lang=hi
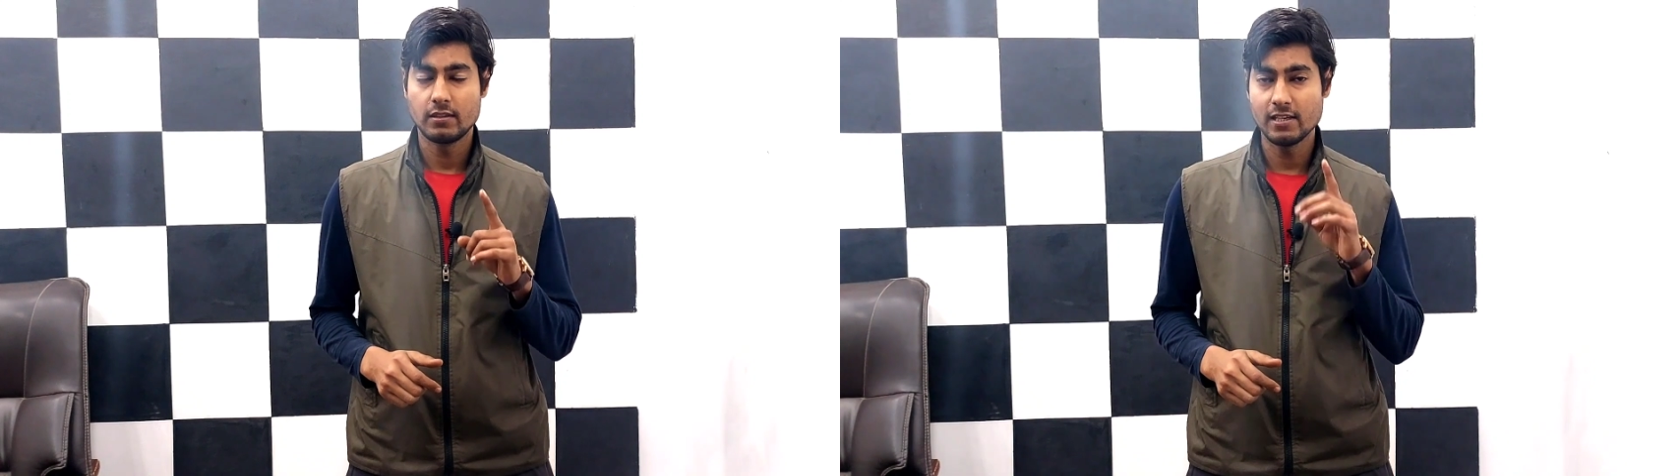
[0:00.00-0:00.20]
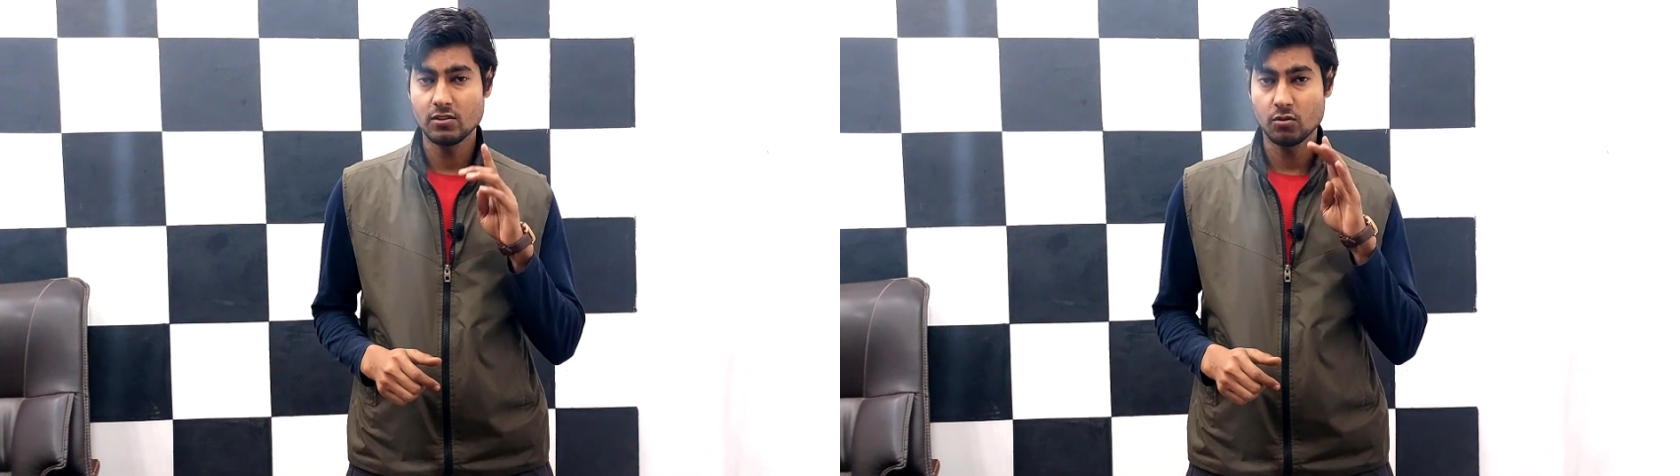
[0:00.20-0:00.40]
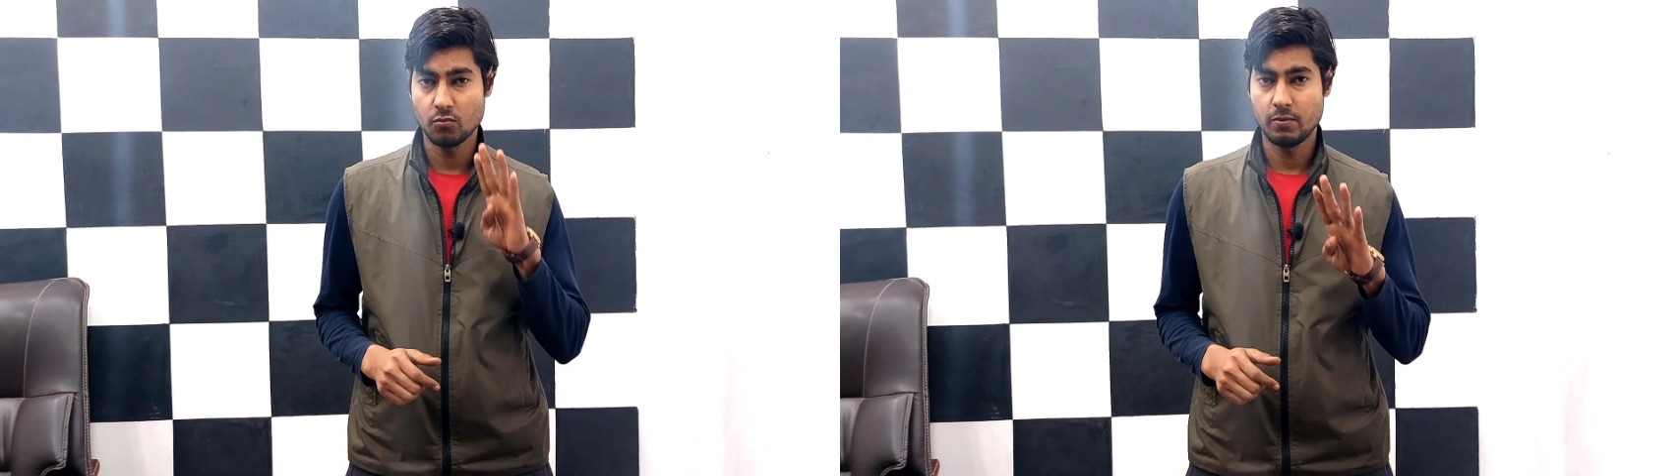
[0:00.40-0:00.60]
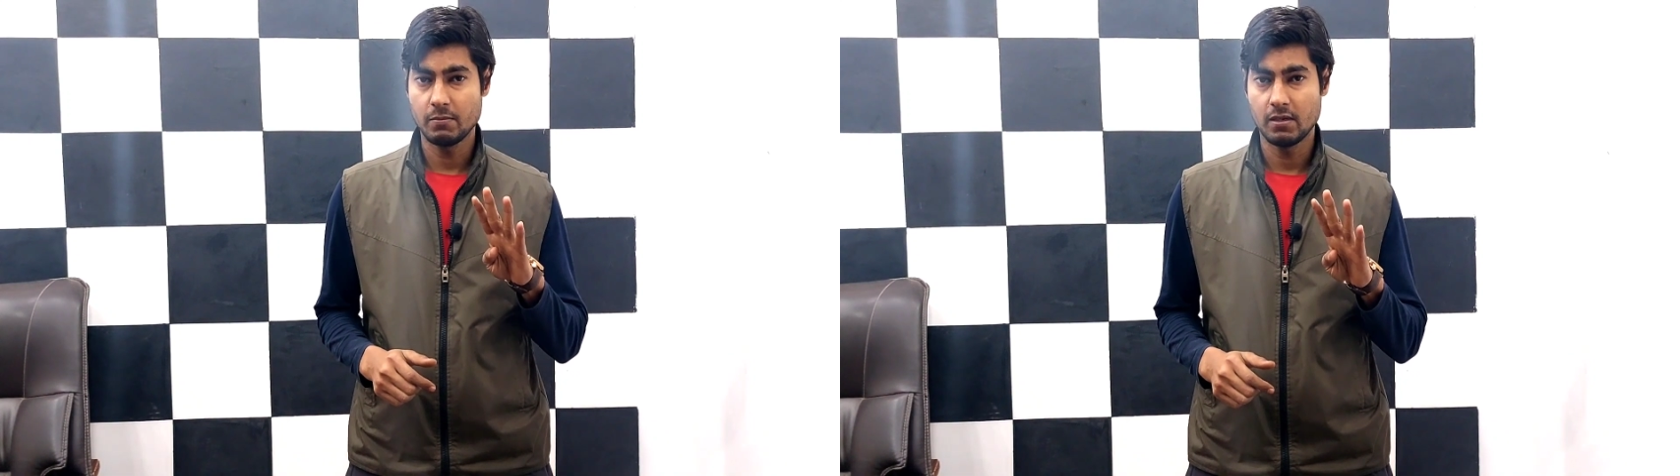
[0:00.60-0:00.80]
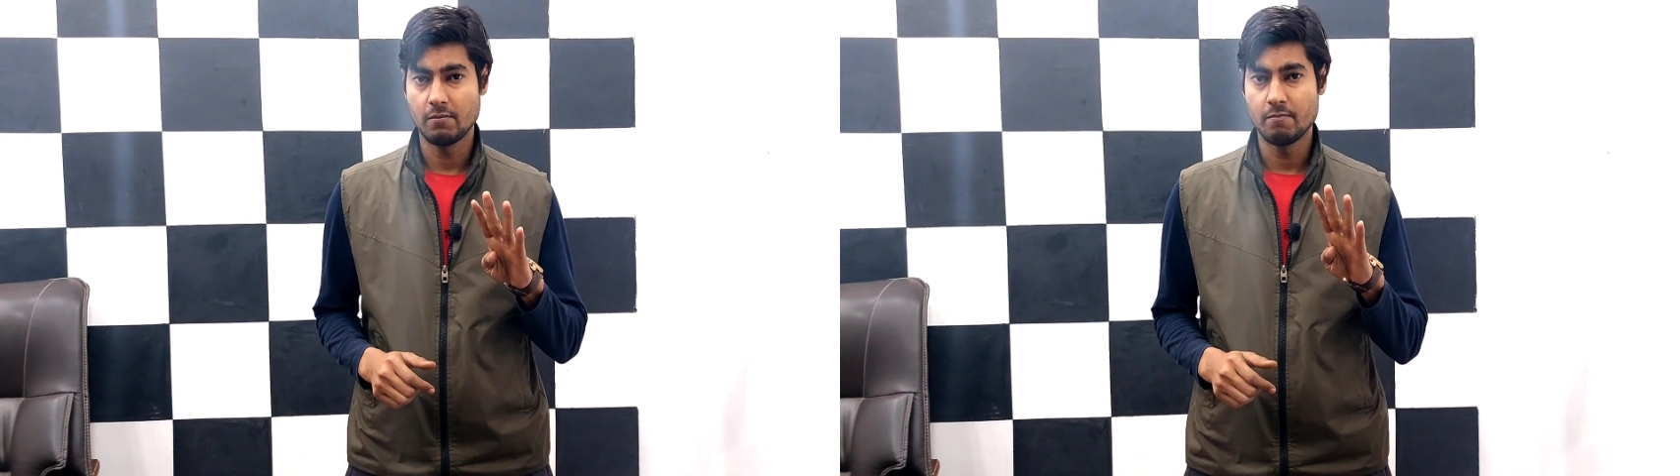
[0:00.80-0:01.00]
दस रुपये
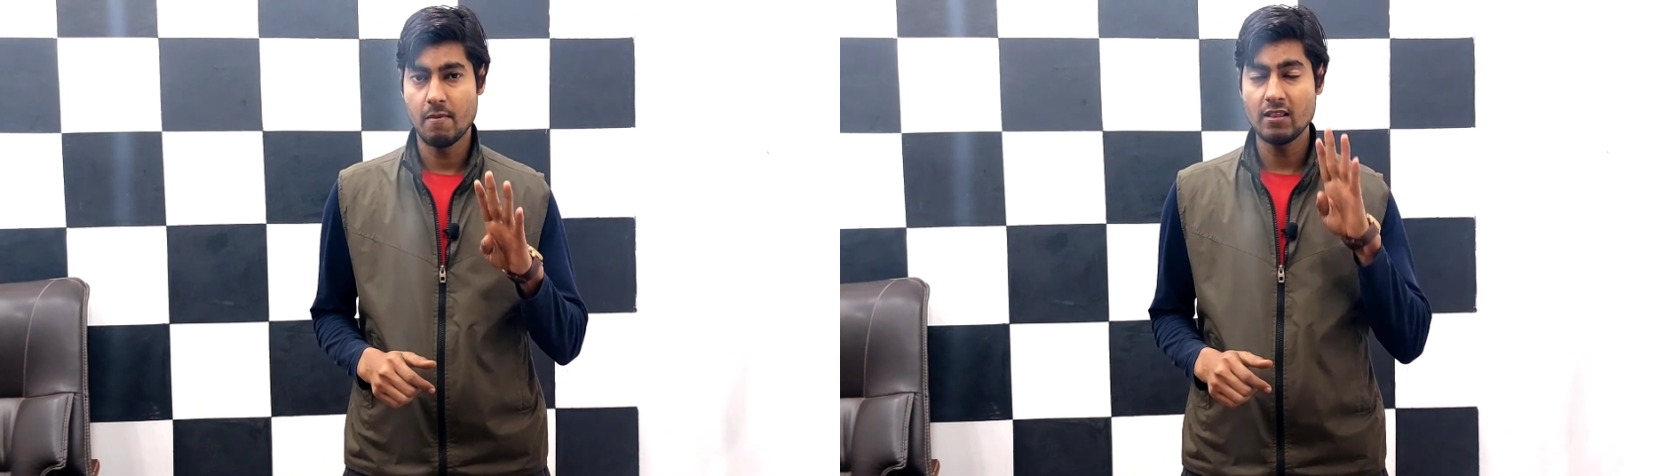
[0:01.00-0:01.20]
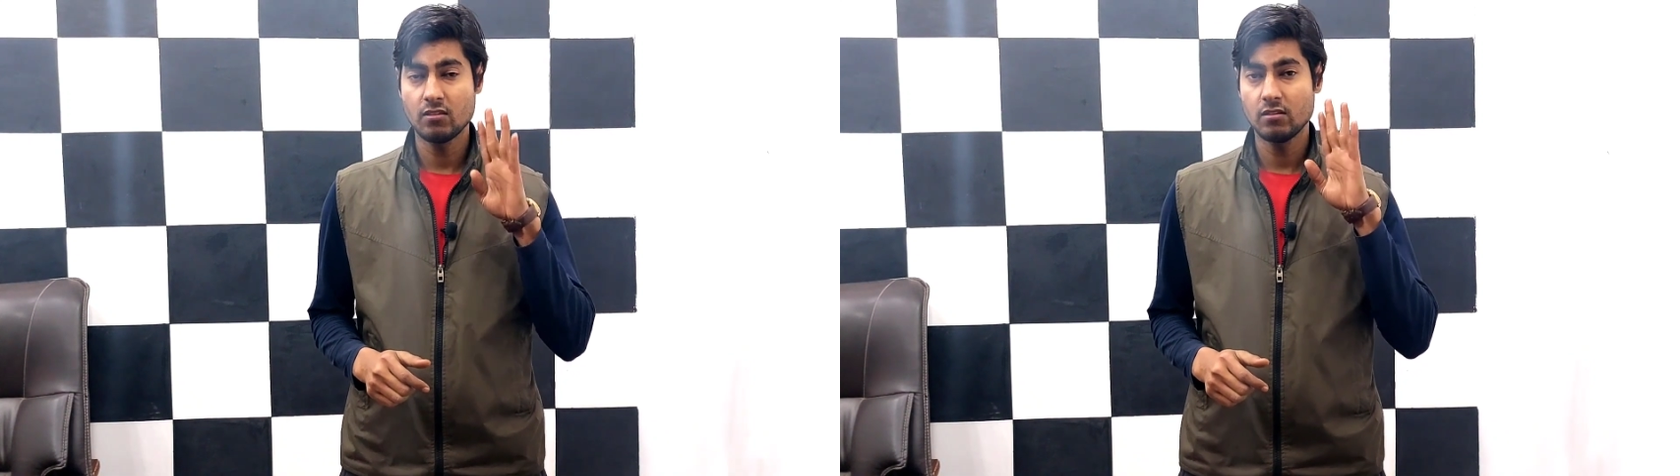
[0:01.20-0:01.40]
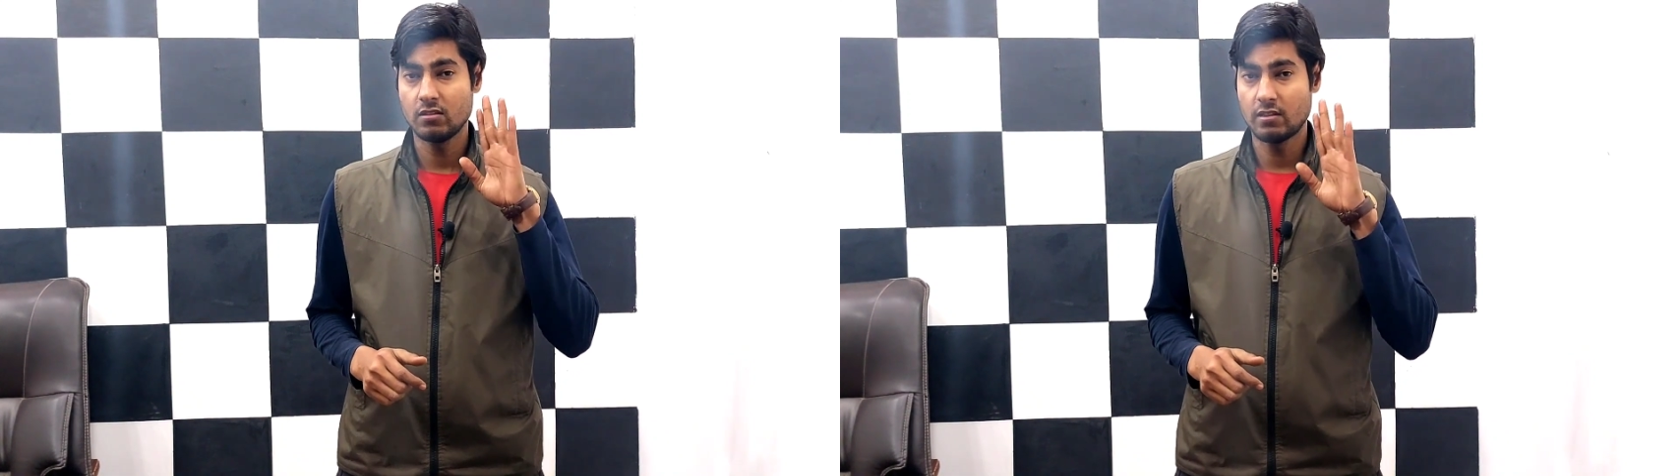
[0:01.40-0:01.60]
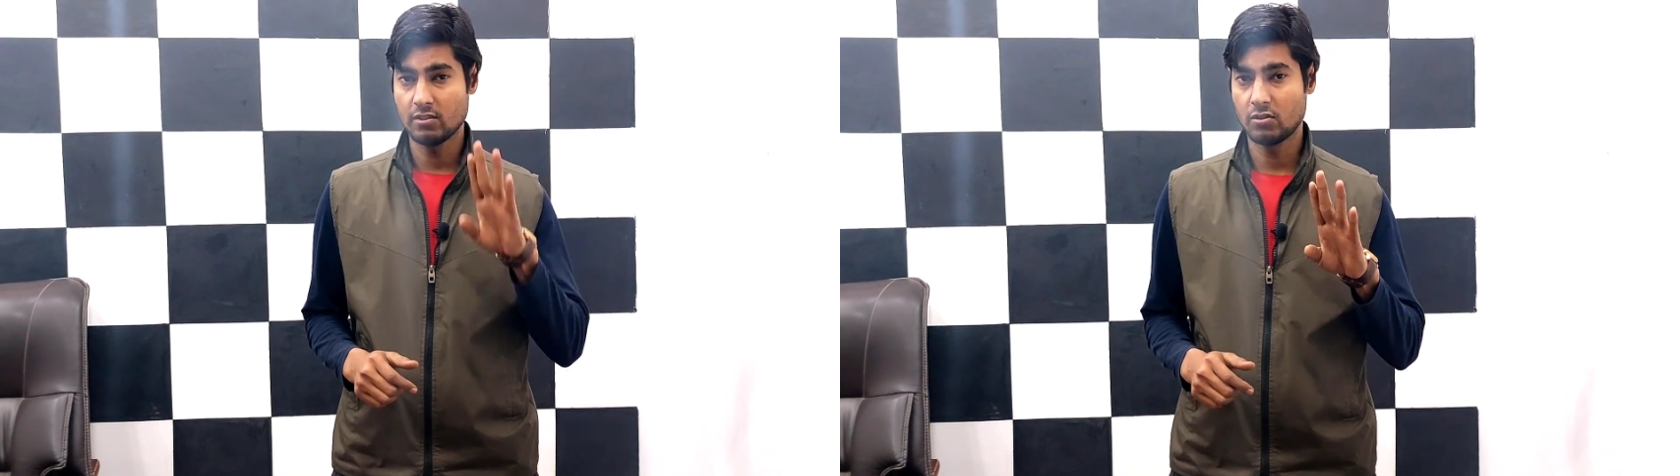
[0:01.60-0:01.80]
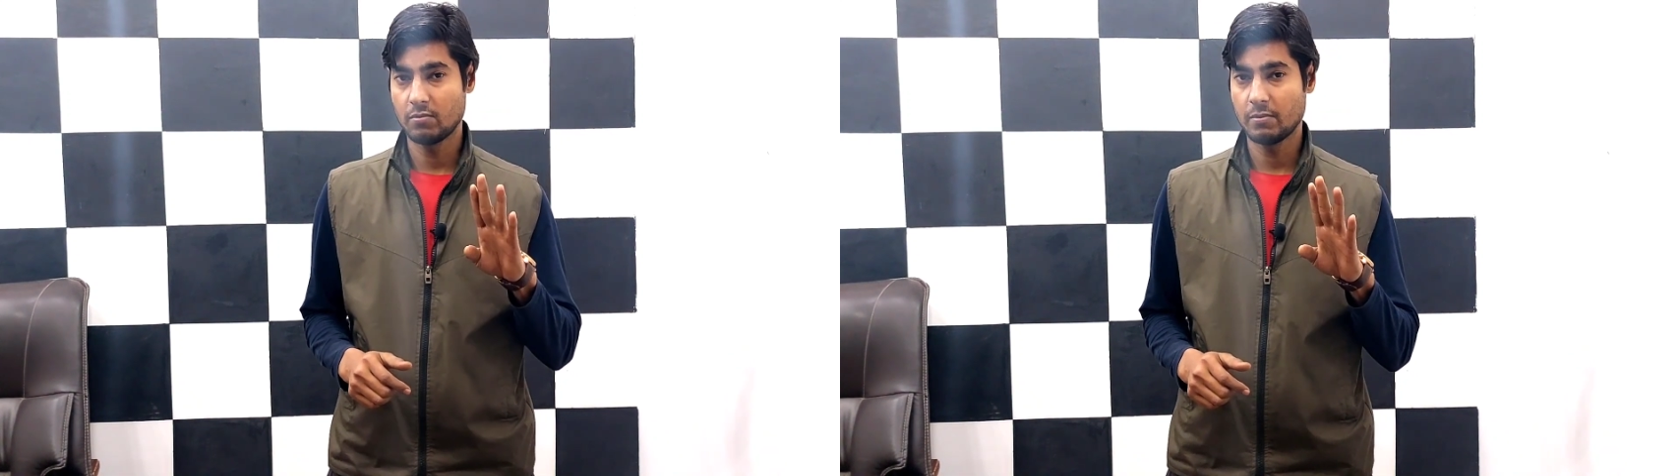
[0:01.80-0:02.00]
में मात्र
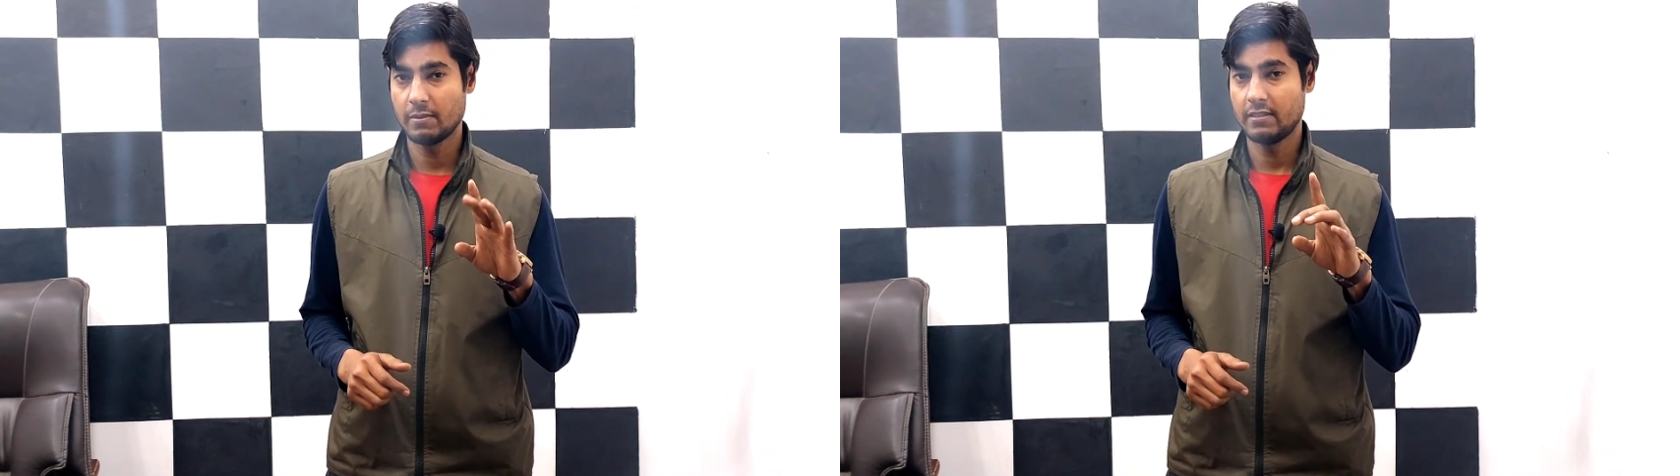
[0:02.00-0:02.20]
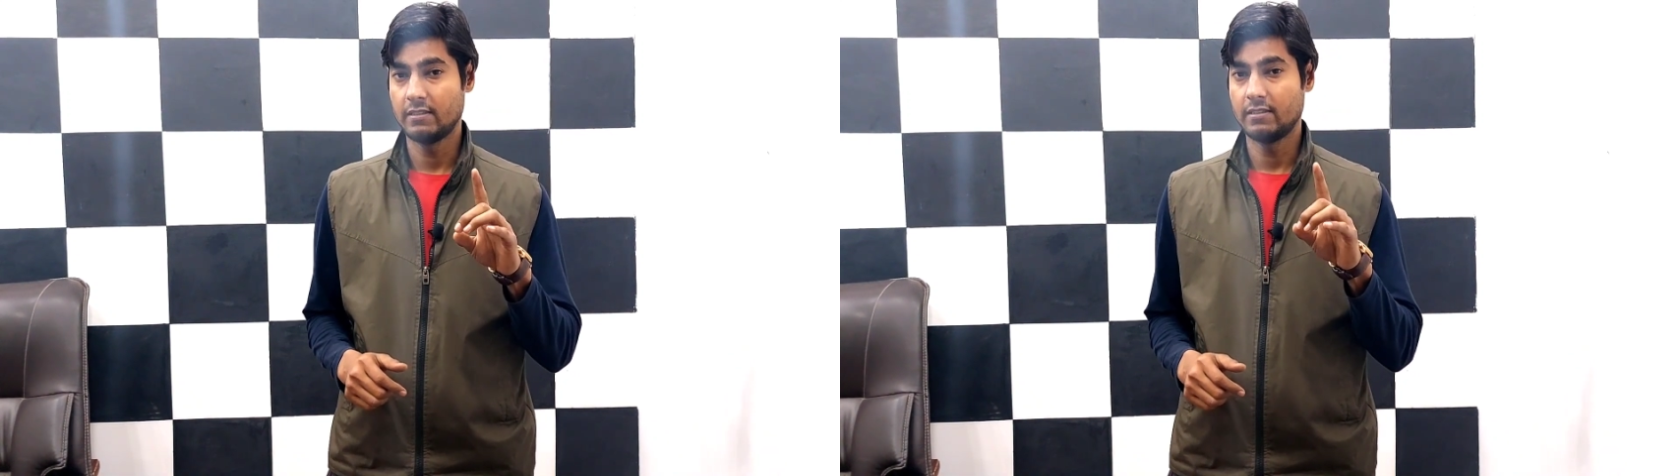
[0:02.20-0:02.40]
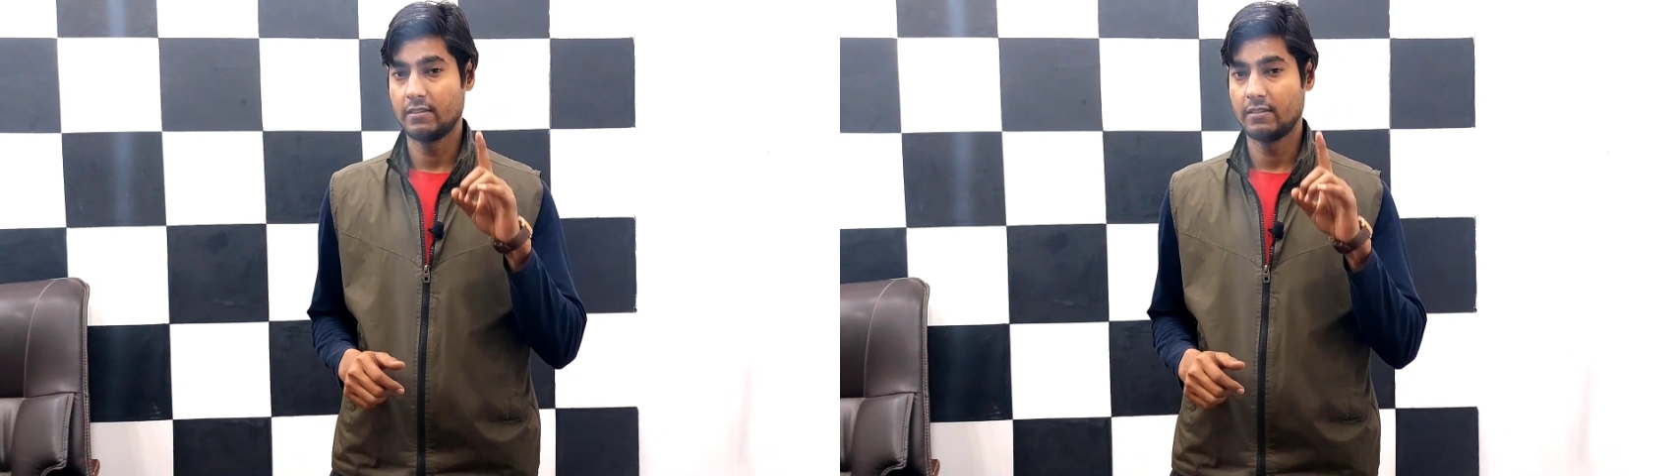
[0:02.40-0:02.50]
दस रुपये में